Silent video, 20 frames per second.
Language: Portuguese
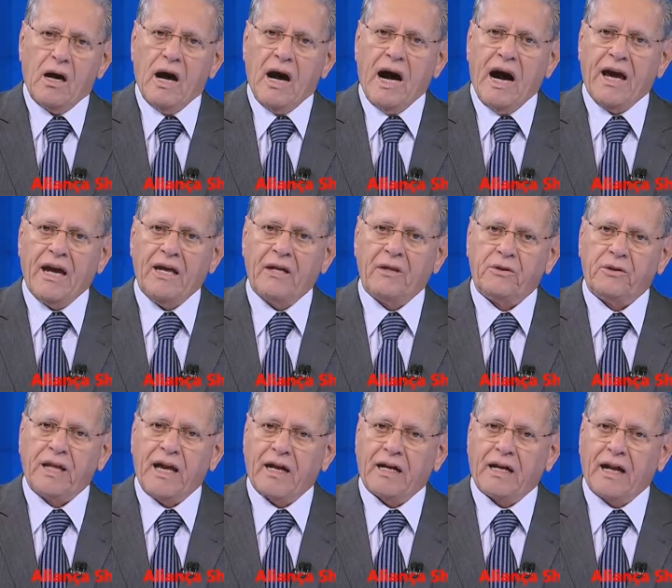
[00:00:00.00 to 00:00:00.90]
A
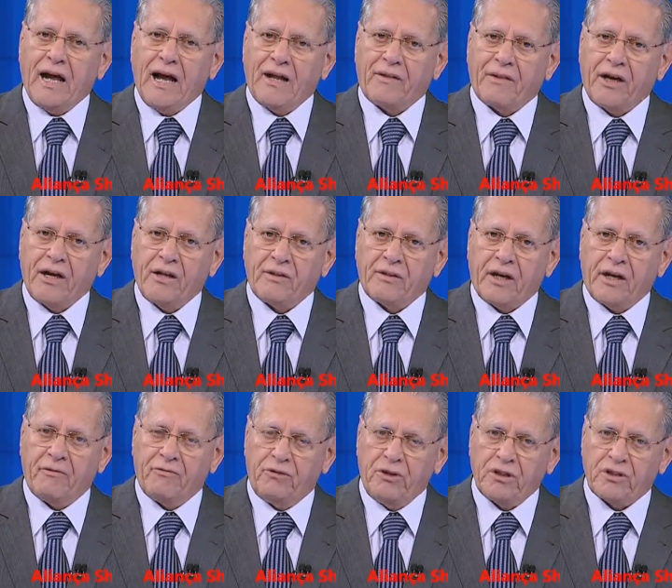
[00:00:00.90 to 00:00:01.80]
íntegra da
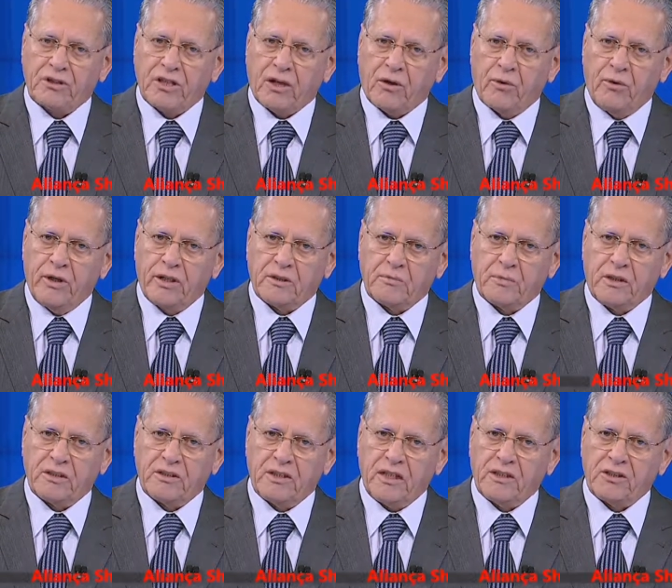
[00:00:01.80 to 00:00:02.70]
entrevista com o
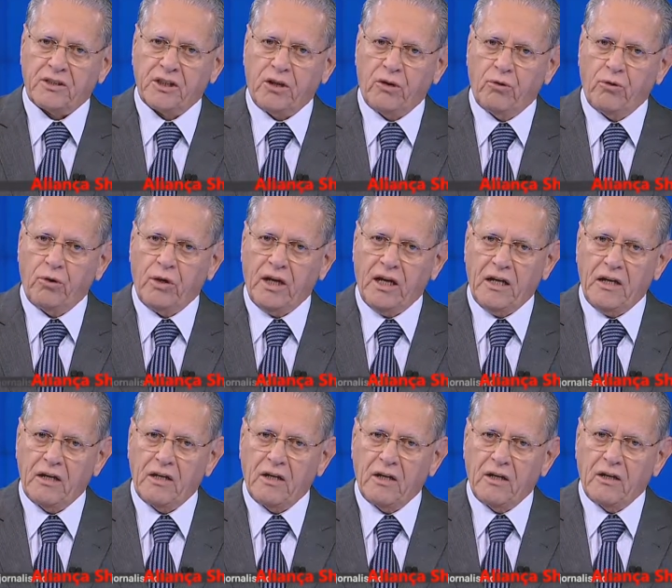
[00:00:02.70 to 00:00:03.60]
ex-presidente Lula